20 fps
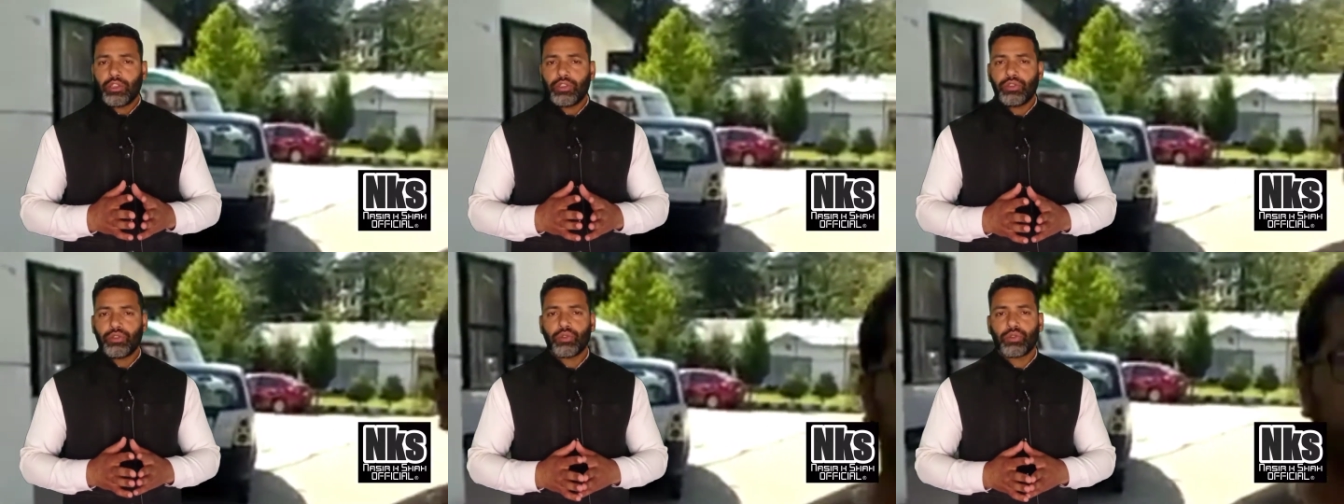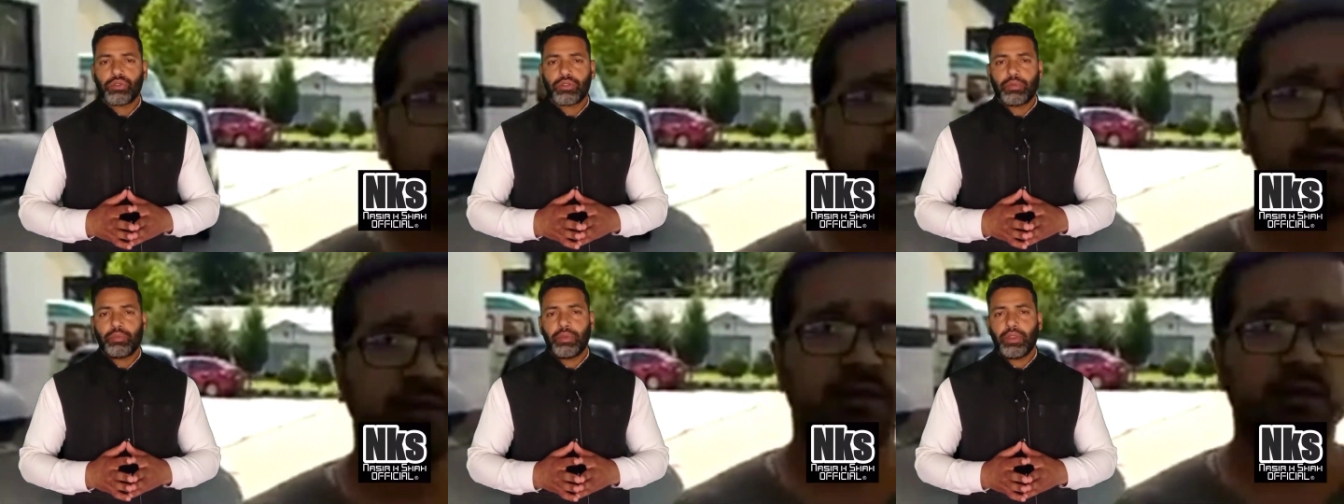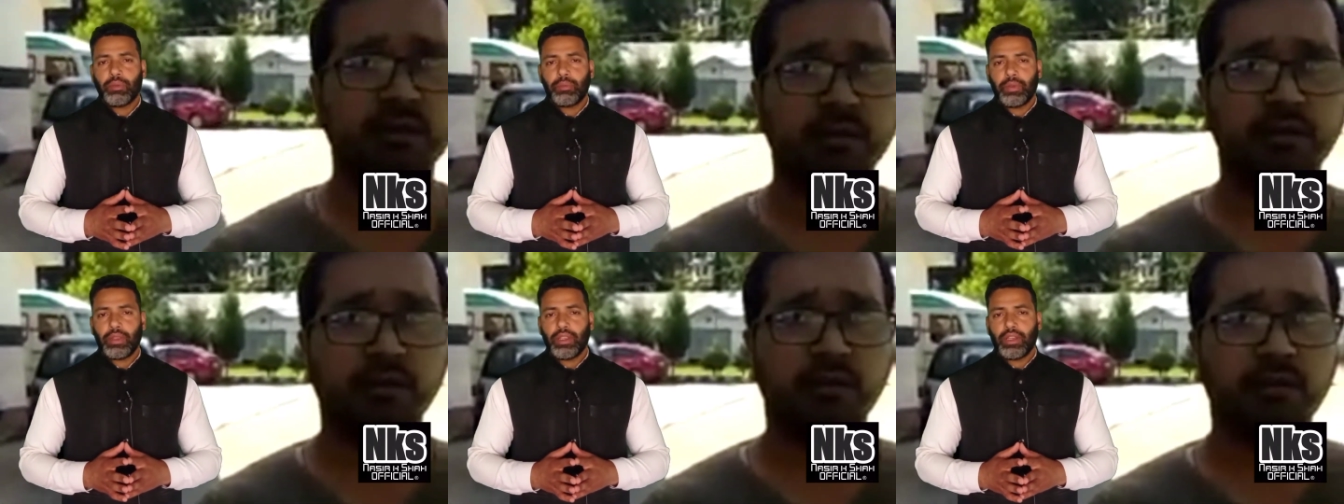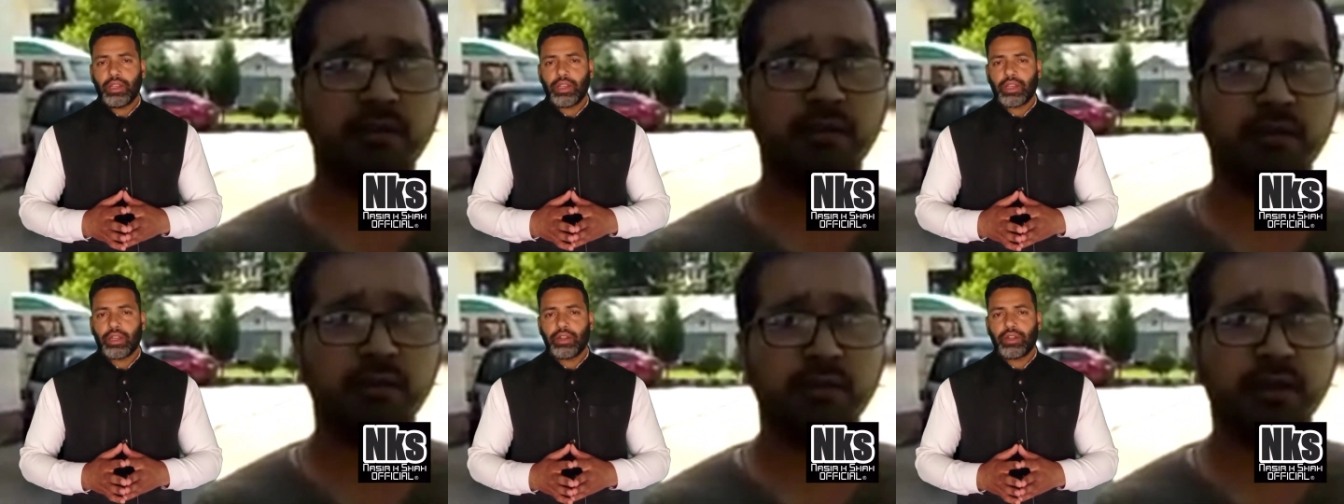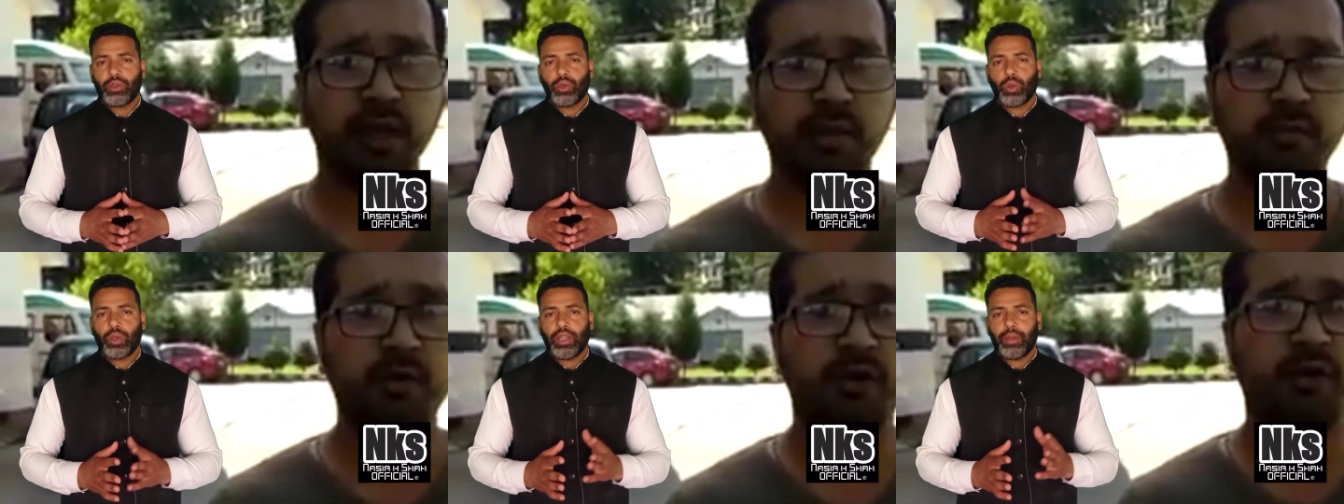यूज्ड पीपीई किट
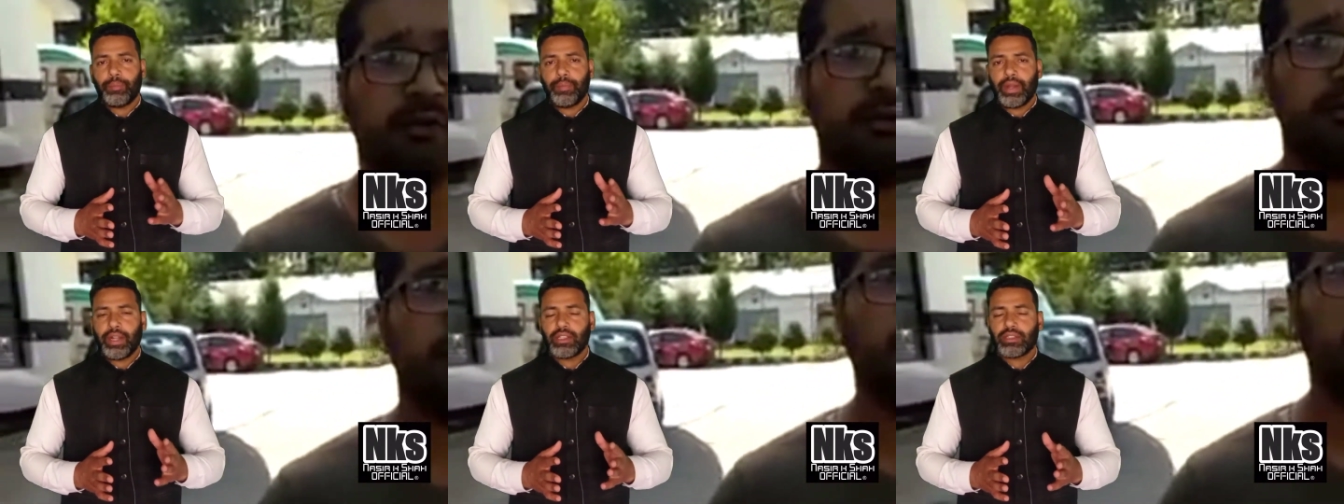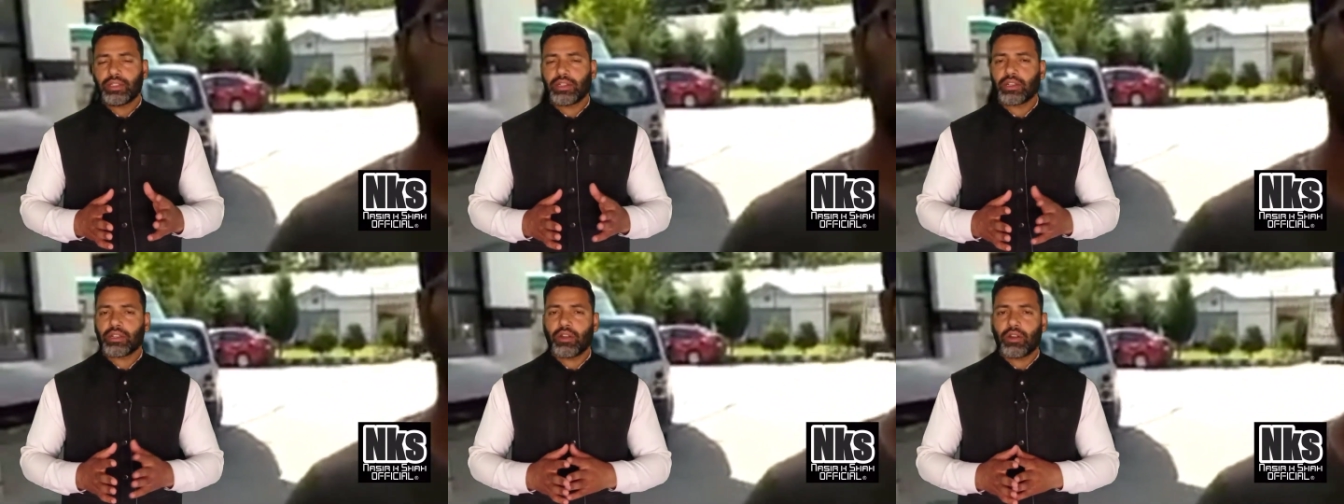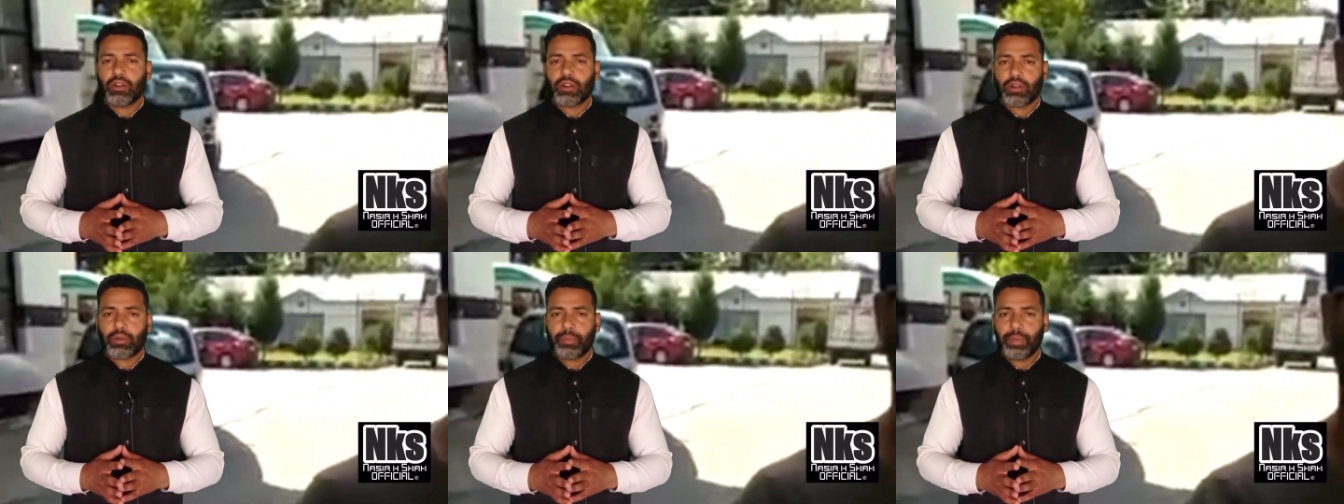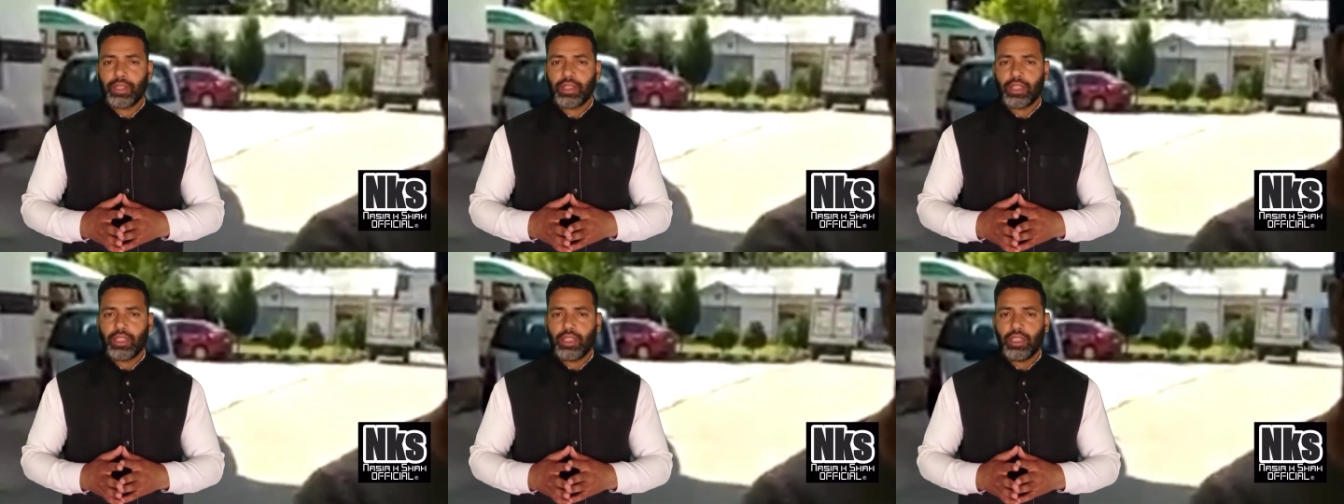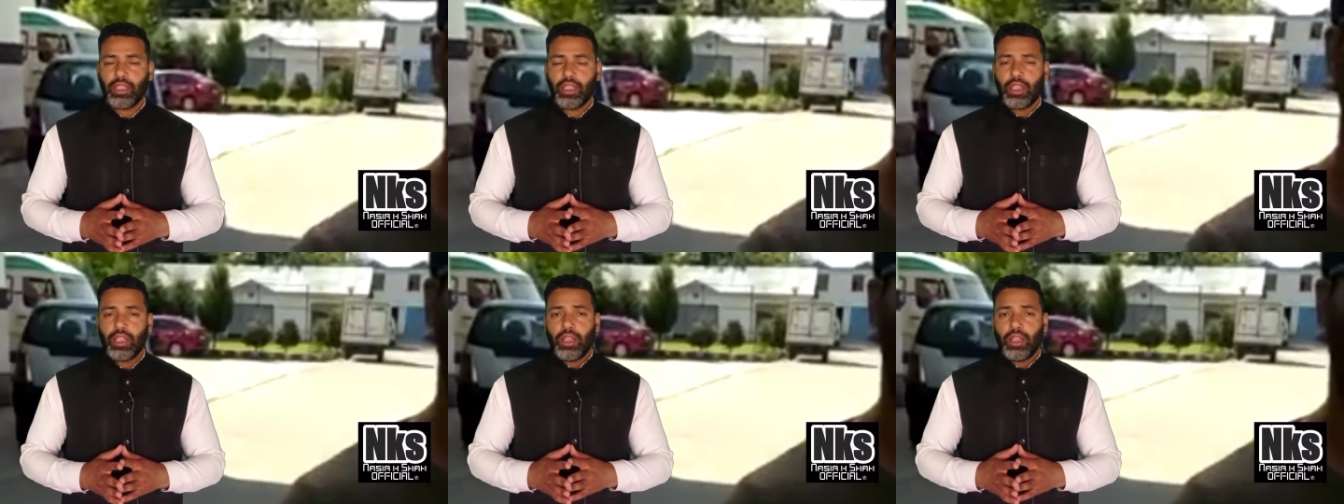जो है मेडिसिन काउंटर पे थी